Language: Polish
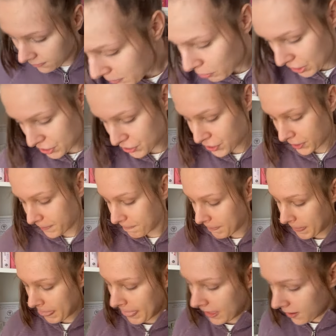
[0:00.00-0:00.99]
Płaszczyk.
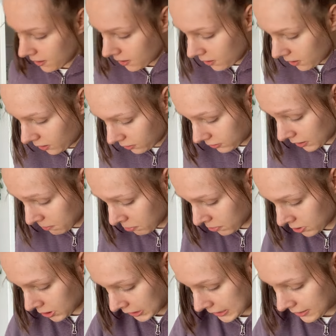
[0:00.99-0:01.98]
E, ten
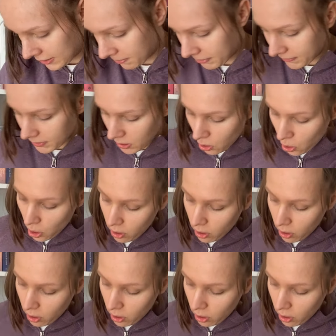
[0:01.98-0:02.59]
płaszczyk jest naprawdę